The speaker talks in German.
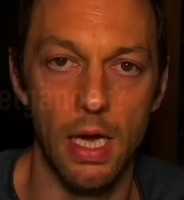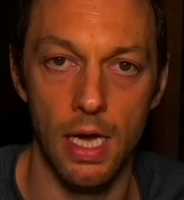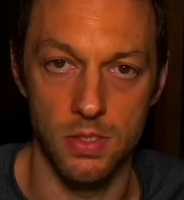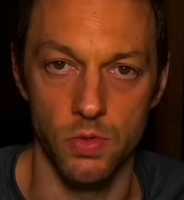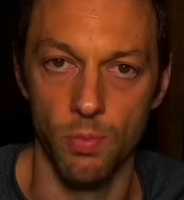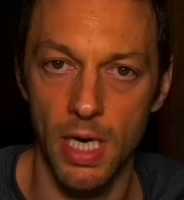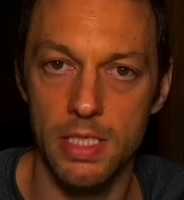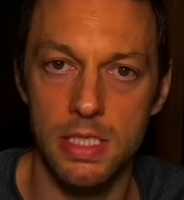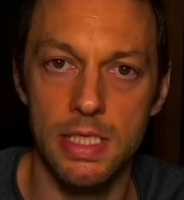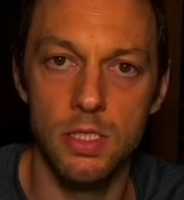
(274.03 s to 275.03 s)
Also Nummer
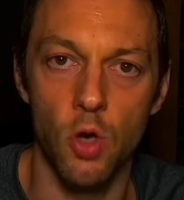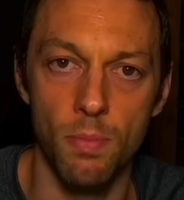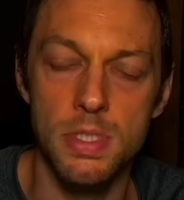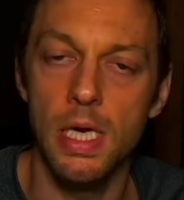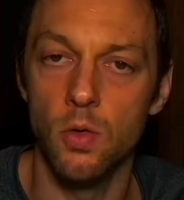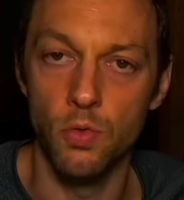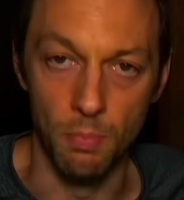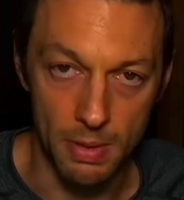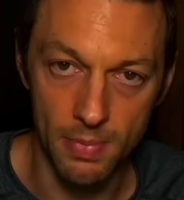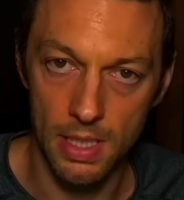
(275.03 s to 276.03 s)
eins, ich komme sehr gut
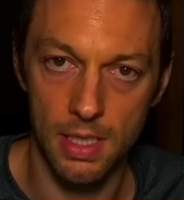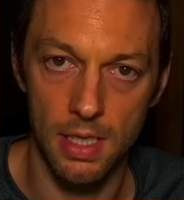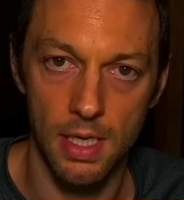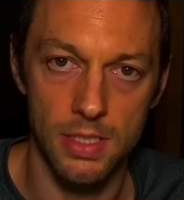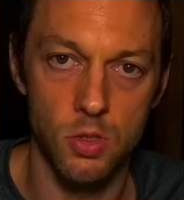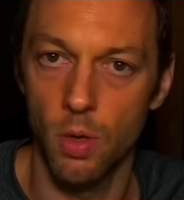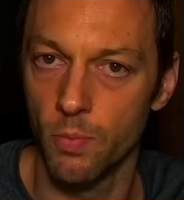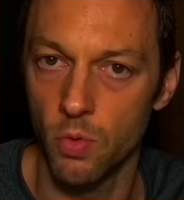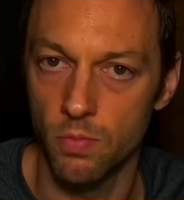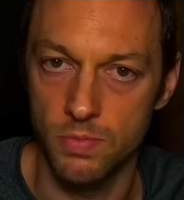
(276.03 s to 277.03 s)
mit mir klar. Ich
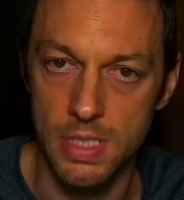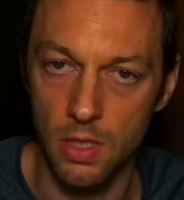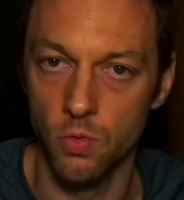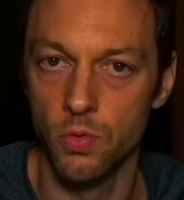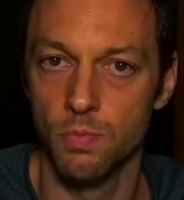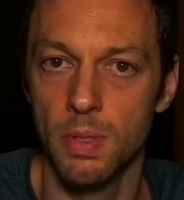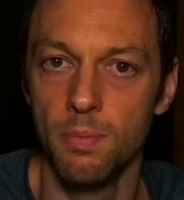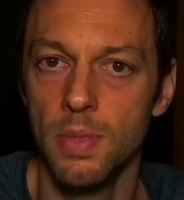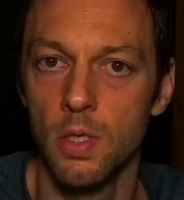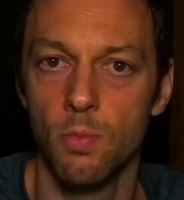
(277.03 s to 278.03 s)
komme sehr gut mit
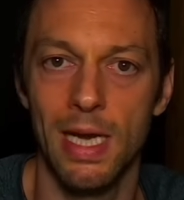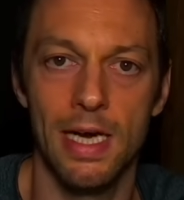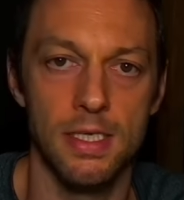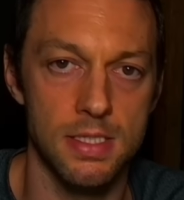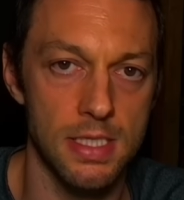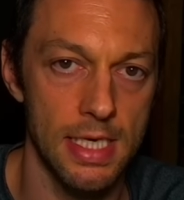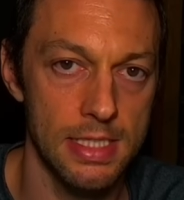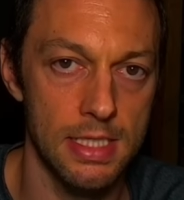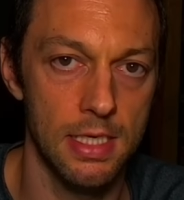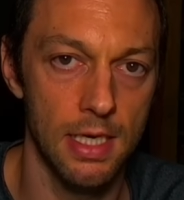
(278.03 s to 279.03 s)
mir über lange
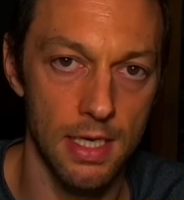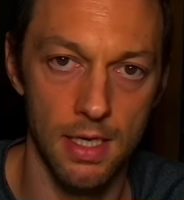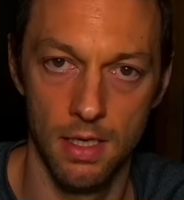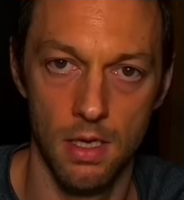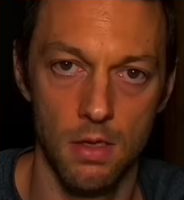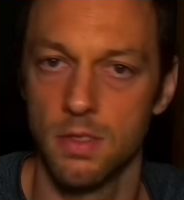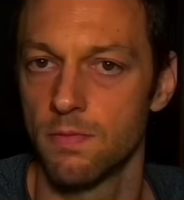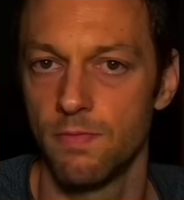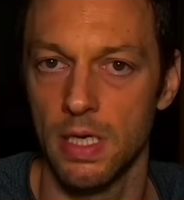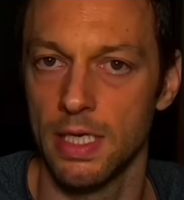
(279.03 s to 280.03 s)
Zeit klar.
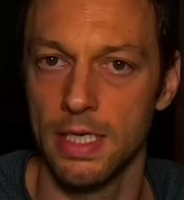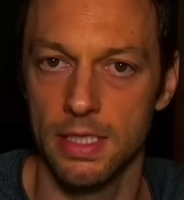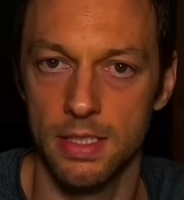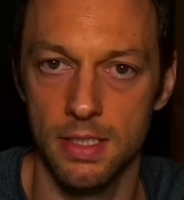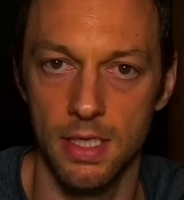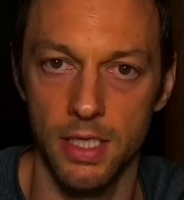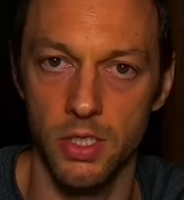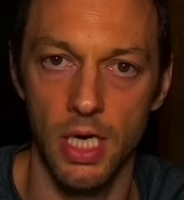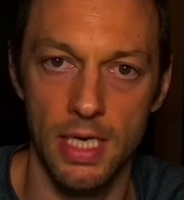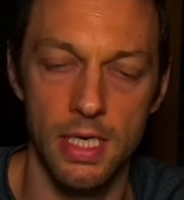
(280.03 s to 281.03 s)
Wenn ich in der
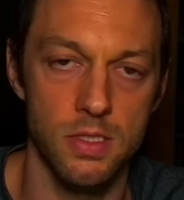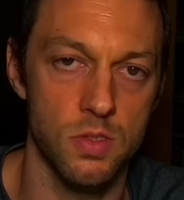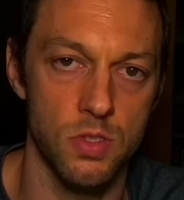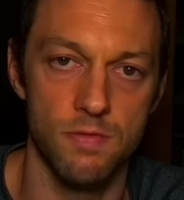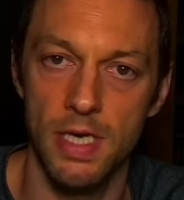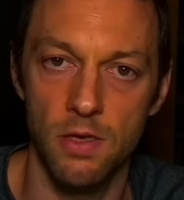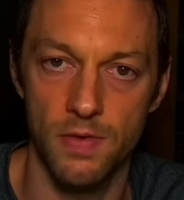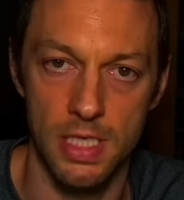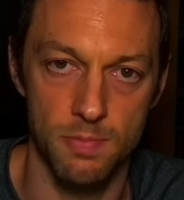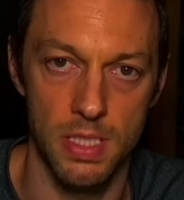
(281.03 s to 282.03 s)
Diade, also zu zweit auf
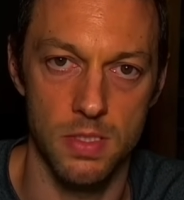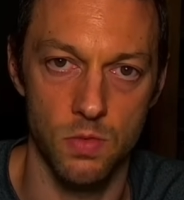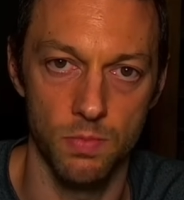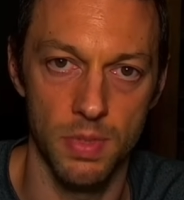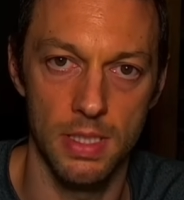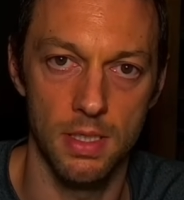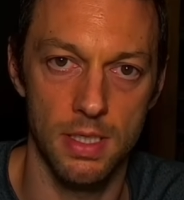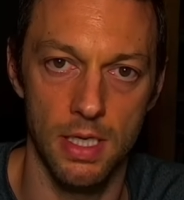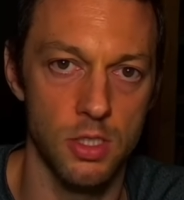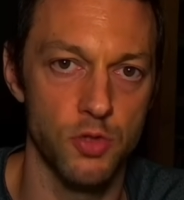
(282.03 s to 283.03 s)
einer Expedition bin,
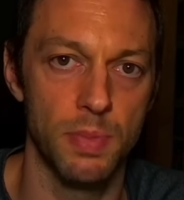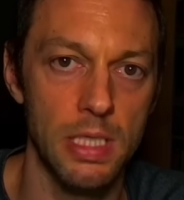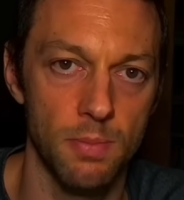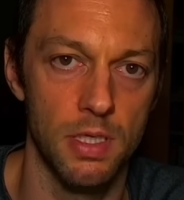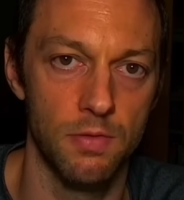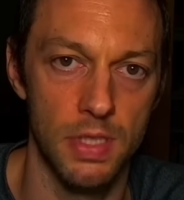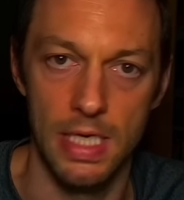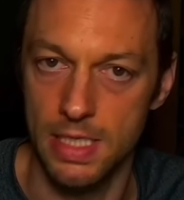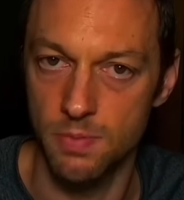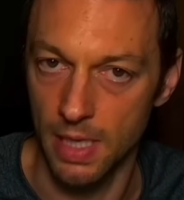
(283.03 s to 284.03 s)
da spricht man nicht viel. Da
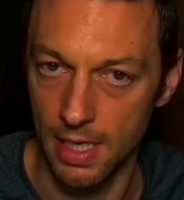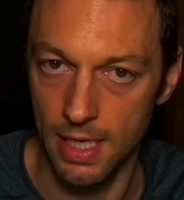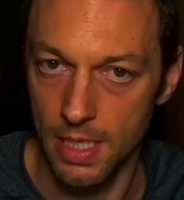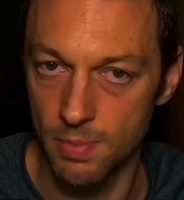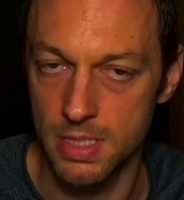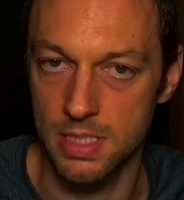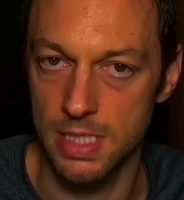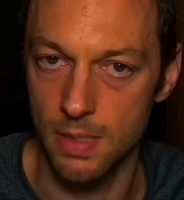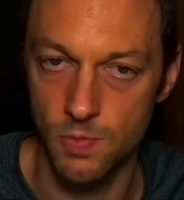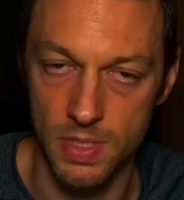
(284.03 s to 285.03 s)
ist man alleine mit sich
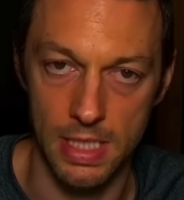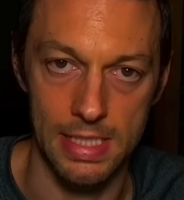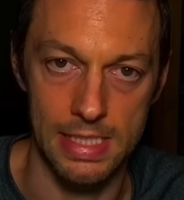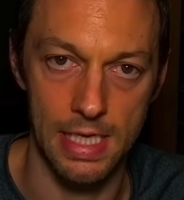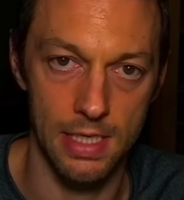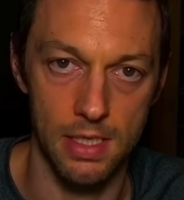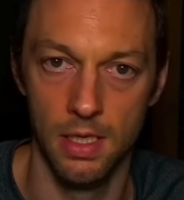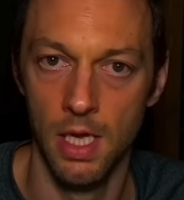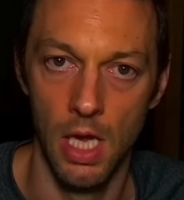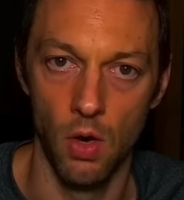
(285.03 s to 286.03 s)
selbst, mit seinen Gedanken
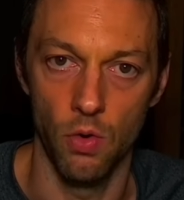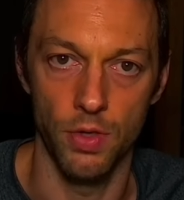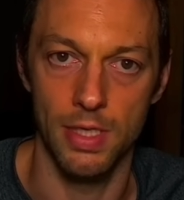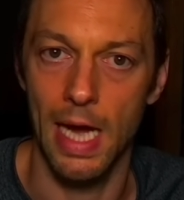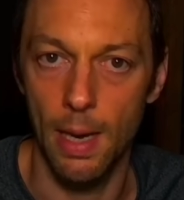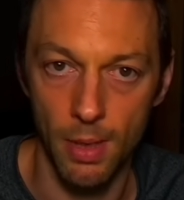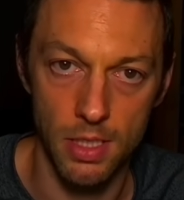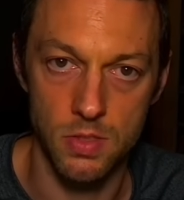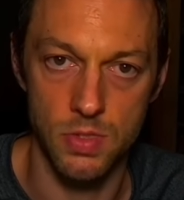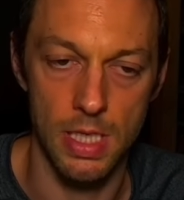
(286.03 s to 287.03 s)
und
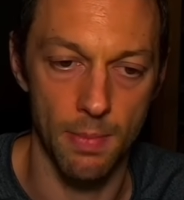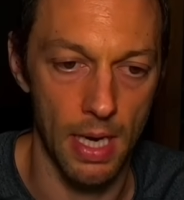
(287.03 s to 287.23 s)
arbeitet zusammen.